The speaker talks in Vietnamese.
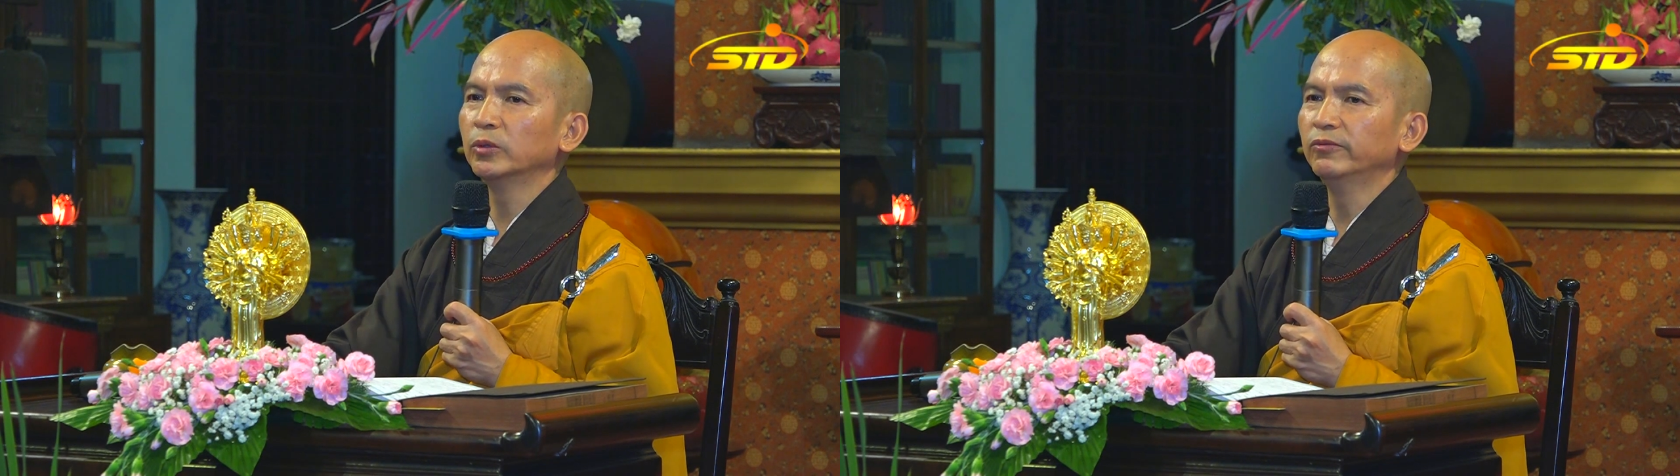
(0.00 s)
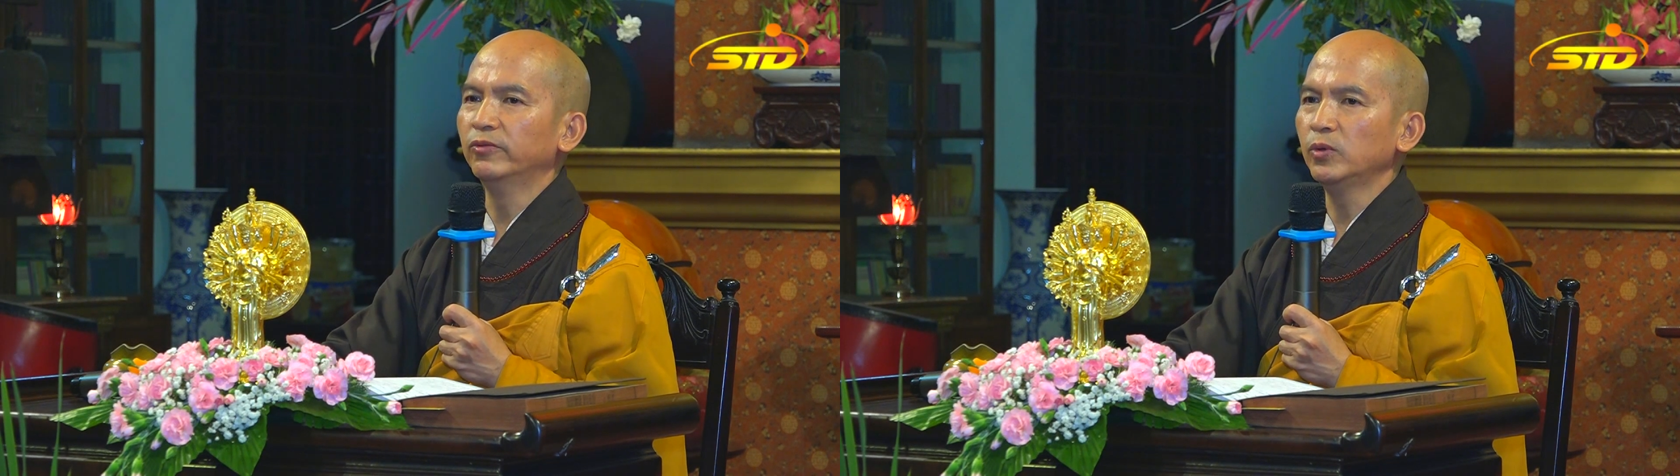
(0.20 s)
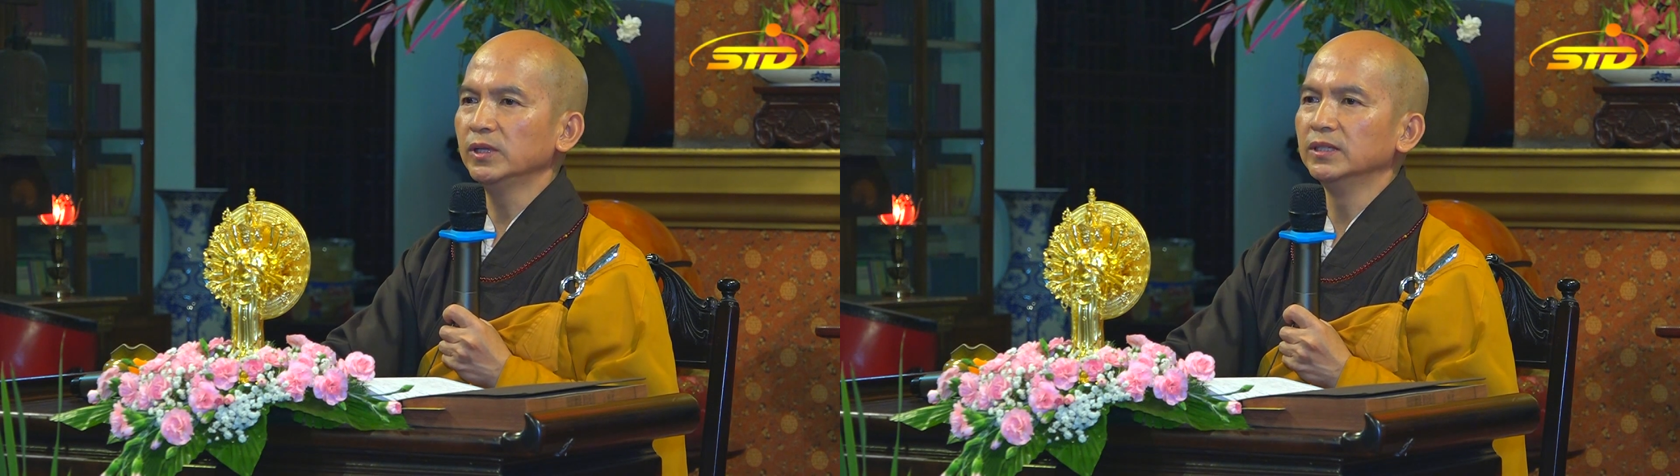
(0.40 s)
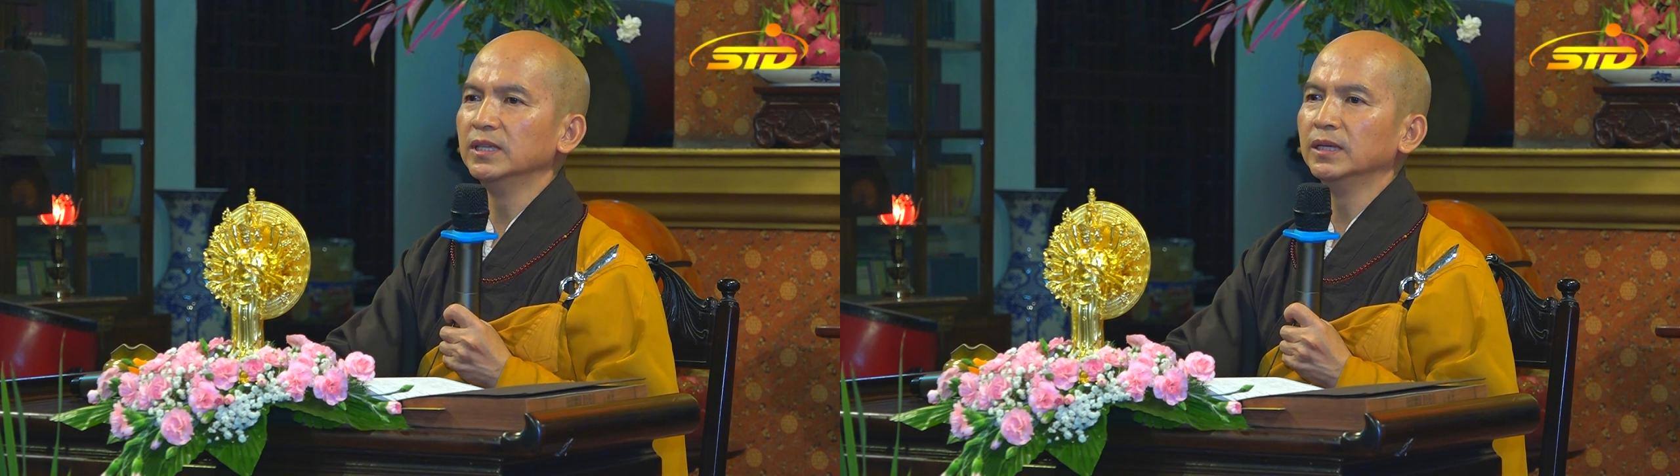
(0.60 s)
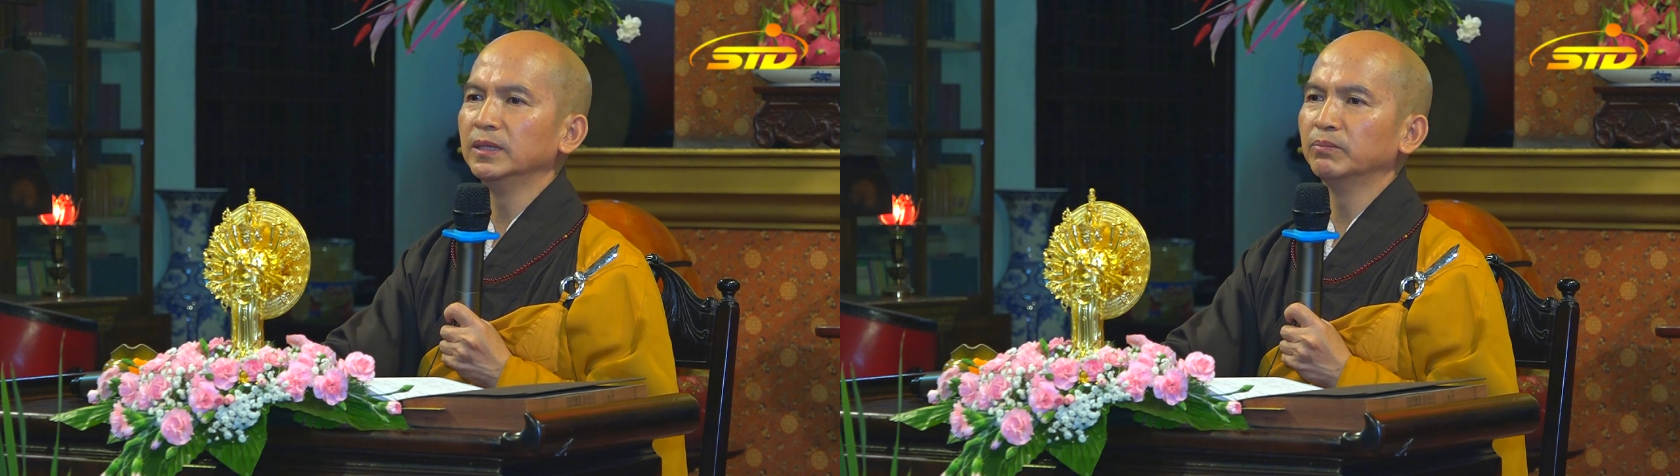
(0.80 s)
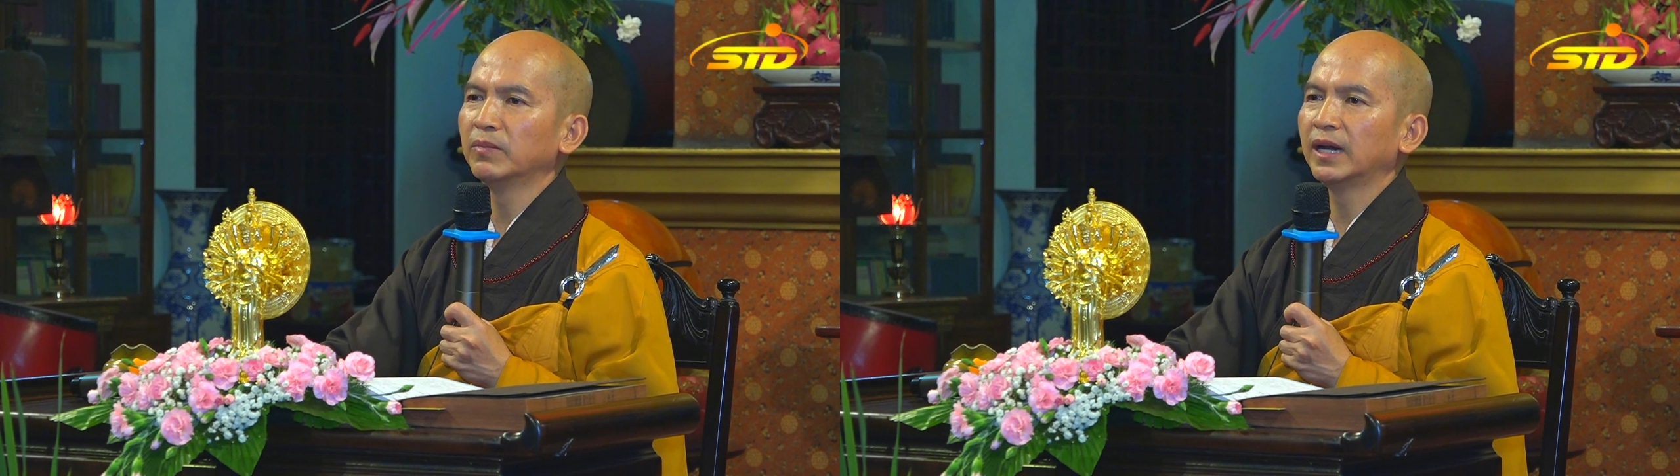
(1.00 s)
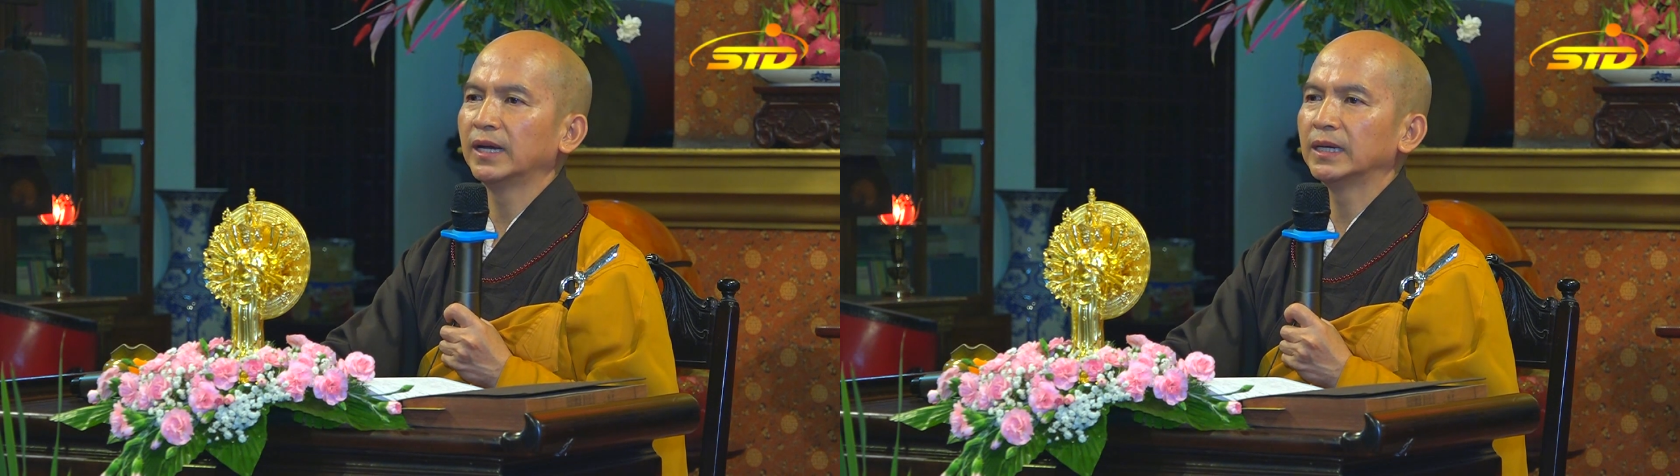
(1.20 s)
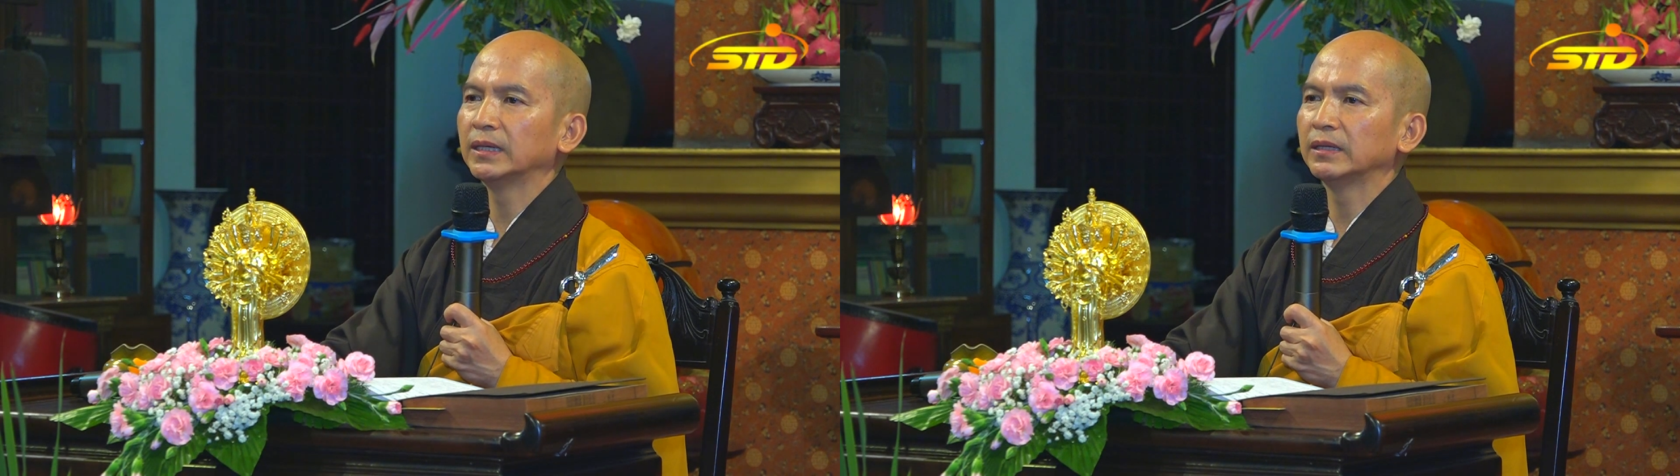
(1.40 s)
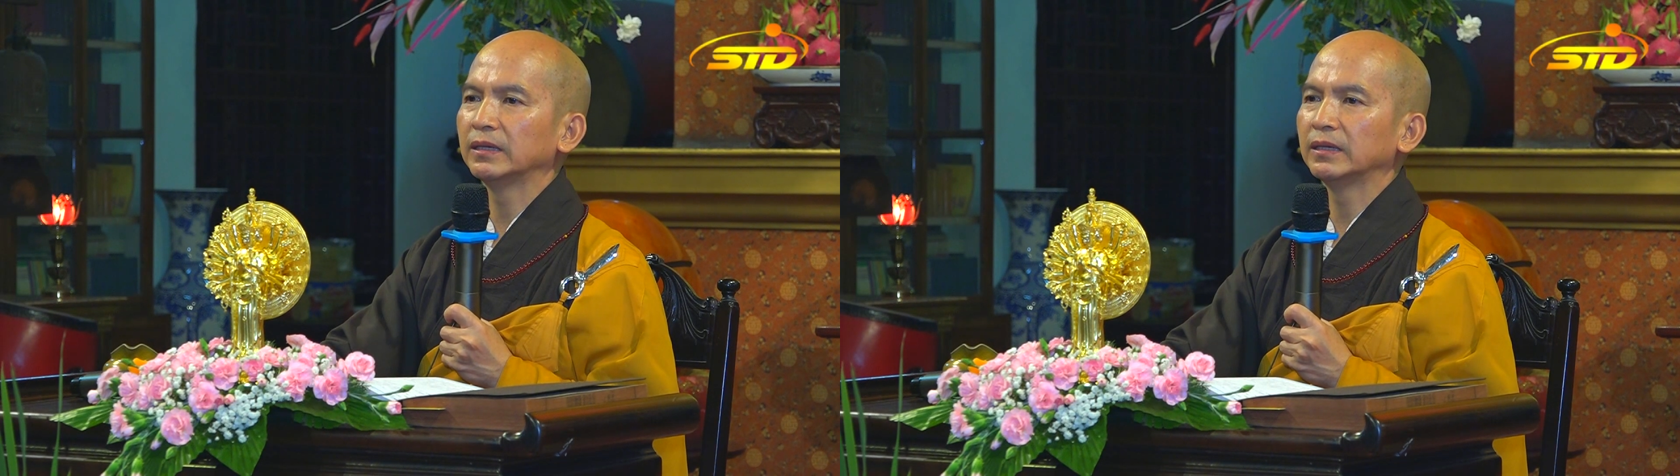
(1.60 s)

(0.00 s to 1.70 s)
vui gì mà